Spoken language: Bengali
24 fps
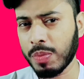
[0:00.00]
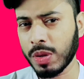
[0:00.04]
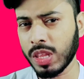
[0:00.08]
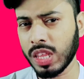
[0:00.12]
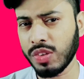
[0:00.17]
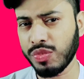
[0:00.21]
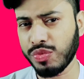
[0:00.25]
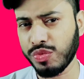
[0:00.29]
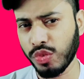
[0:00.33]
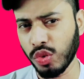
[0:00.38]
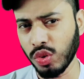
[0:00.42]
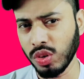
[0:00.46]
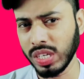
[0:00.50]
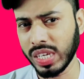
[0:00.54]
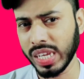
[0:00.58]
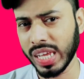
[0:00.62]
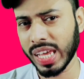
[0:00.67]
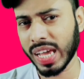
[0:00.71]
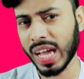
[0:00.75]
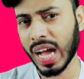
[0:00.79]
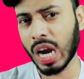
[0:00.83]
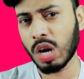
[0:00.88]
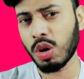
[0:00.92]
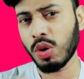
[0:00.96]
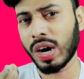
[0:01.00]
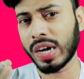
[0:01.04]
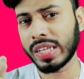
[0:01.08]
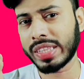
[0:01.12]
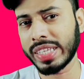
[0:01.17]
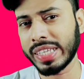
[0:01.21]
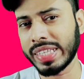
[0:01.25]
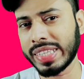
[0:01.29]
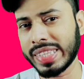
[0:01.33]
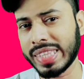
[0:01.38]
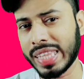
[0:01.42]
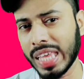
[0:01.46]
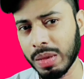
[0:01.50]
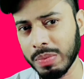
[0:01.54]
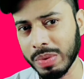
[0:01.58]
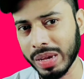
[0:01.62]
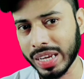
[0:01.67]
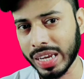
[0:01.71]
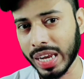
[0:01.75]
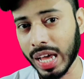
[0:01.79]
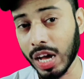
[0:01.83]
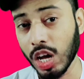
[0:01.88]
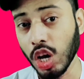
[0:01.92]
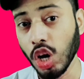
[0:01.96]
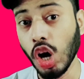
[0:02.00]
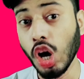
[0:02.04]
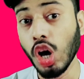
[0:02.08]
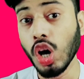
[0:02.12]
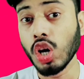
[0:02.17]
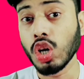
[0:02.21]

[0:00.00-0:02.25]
আপনাদের ফোনটিকে কারো হাতে দেবেন না